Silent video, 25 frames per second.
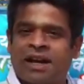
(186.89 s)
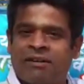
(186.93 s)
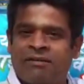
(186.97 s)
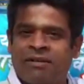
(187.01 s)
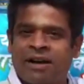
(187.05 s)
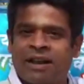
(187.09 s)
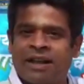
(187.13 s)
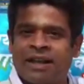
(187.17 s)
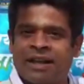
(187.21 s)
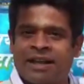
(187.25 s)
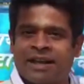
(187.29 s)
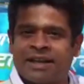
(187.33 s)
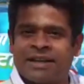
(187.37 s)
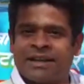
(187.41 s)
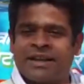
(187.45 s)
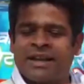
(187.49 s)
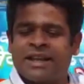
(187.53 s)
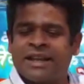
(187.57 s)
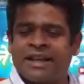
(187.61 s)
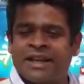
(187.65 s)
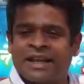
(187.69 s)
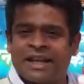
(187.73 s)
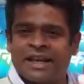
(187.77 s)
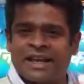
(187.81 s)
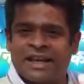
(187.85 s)
हवा लेकर
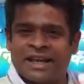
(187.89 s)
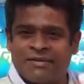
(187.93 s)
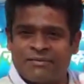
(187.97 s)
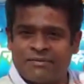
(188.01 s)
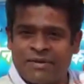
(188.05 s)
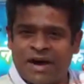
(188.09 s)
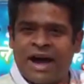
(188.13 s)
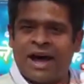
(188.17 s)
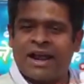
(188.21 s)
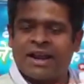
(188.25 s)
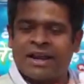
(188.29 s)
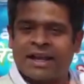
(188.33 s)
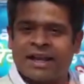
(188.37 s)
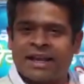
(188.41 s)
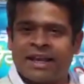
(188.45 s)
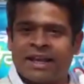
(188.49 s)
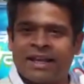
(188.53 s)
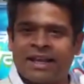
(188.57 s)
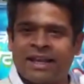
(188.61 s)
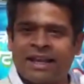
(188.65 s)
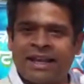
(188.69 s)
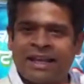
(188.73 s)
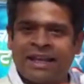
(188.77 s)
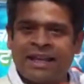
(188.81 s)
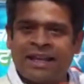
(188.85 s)
लेने के लिए हम बाहर
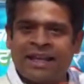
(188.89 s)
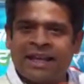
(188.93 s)
निकलेंगे